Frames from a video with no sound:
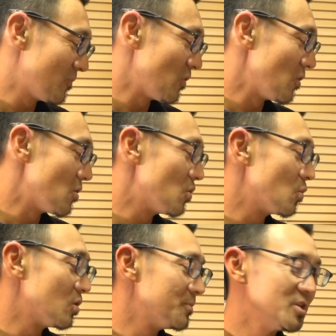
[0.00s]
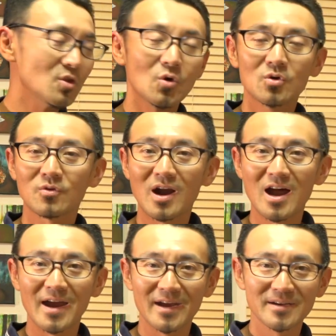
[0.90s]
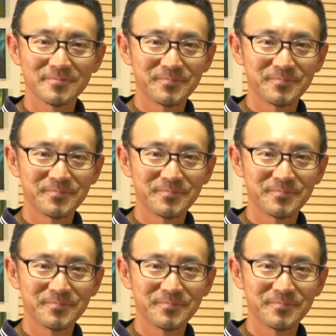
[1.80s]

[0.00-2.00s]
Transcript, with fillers: No woman, no cry